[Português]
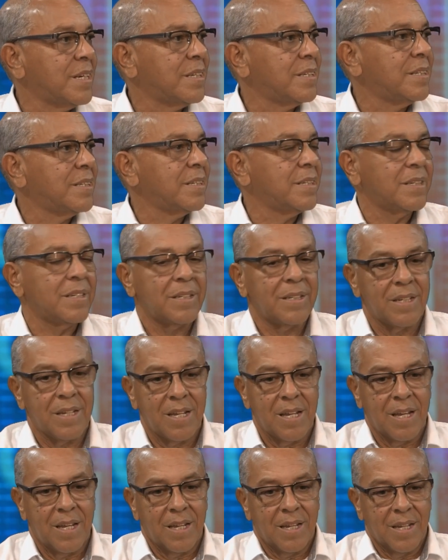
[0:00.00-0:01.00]
E,
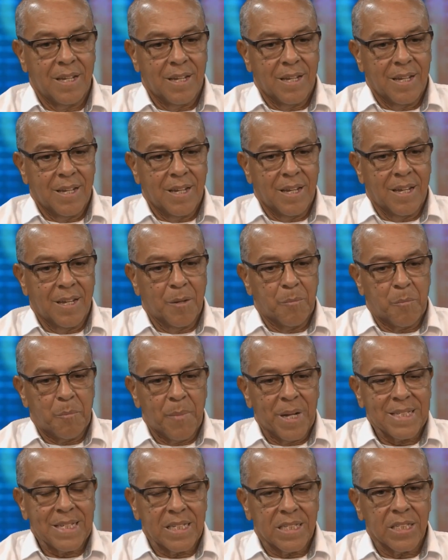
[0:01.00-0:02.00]
é,
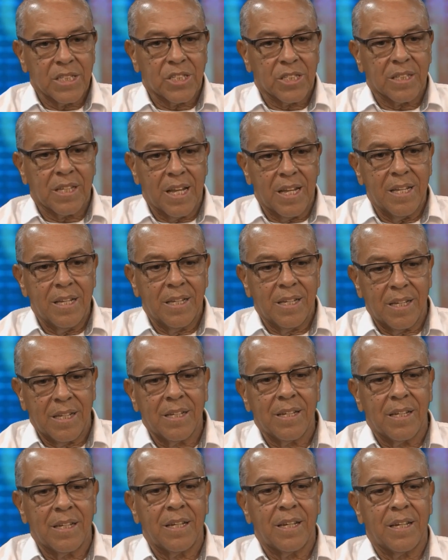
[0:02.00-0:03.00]
mas a gente tem
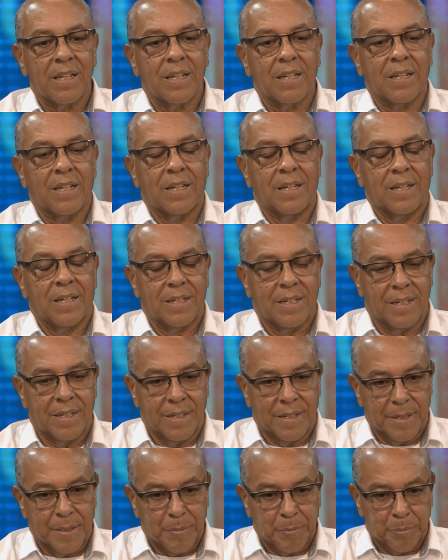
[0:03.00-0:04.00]
e, é,
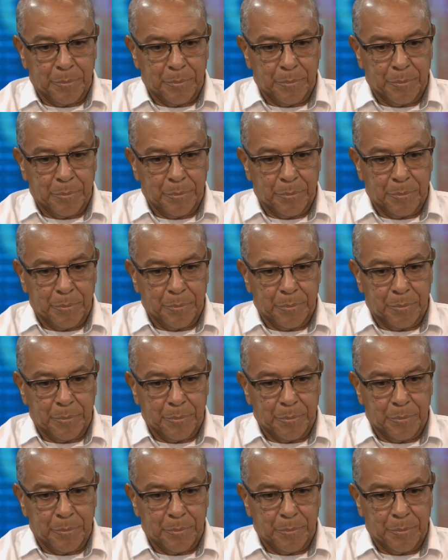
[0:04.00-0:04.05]
é,